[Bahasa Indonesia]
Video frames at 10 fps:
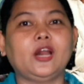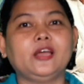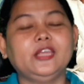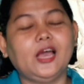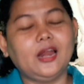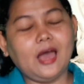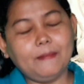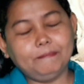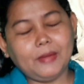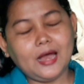orang yang
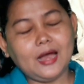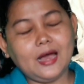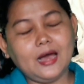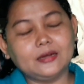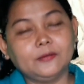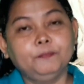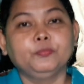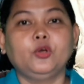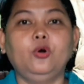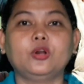lapar,
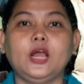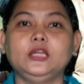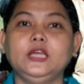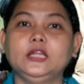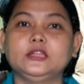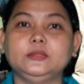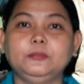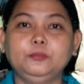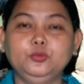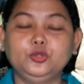orang yang
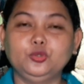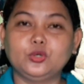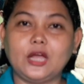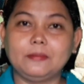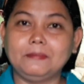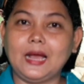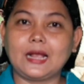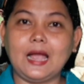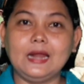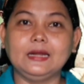membutuhkan
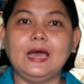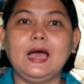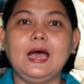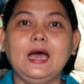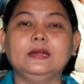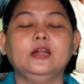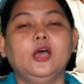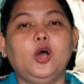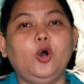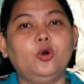makanan,
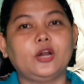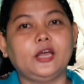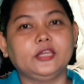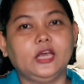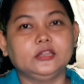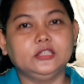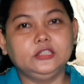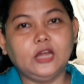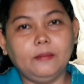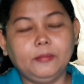orang yang
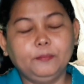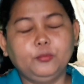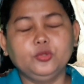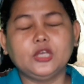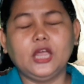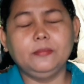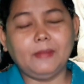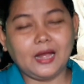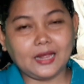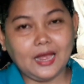tidak mempunyai
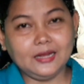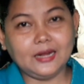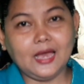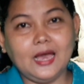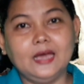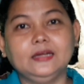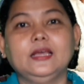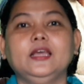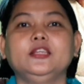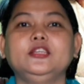
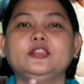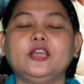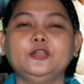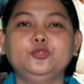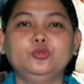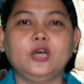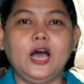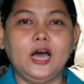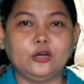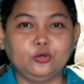makanan, kita juga
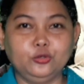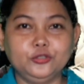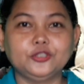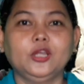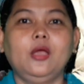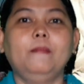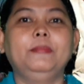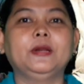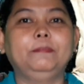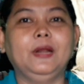harus
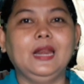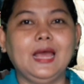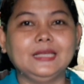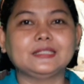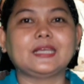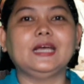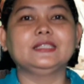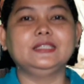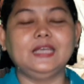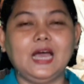berbelas
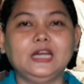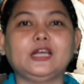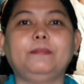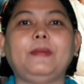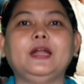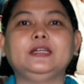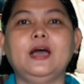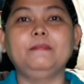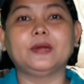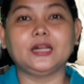kasihan
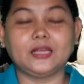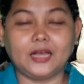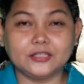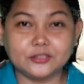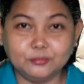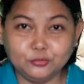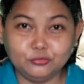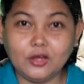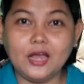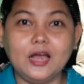kepada mereka
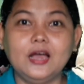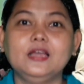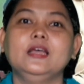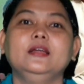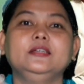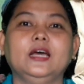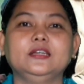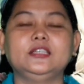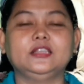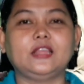semua
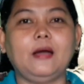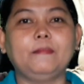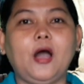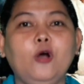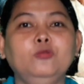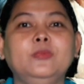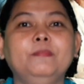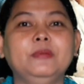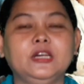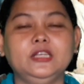dan kita mau
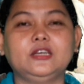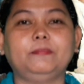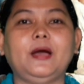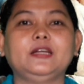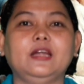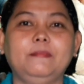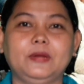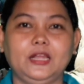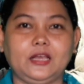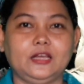memberi kepada
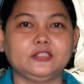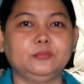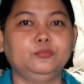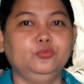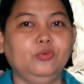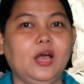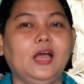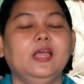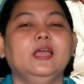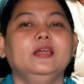mereka
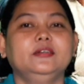semua.